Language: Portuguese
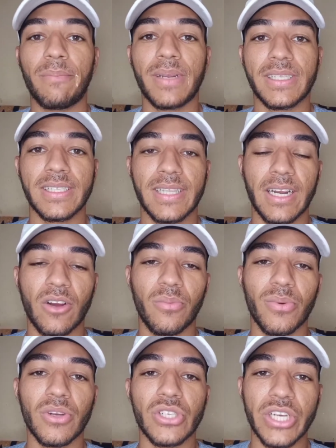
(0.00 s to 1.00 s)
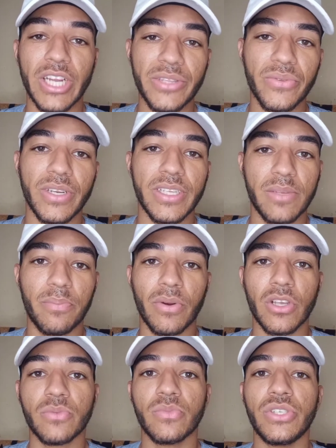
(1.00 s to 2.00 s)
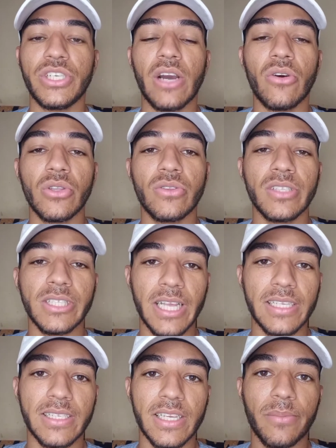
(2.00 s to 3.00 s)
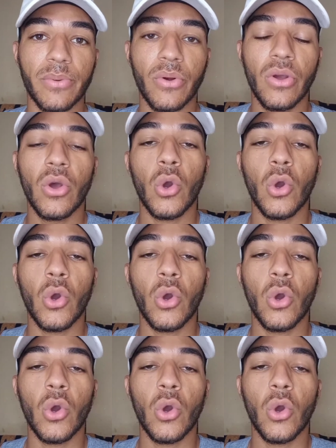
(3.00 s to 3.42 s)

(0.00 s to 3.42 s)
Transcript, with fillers: apresentará o projeto nesse próximo dia 8 de dezembro,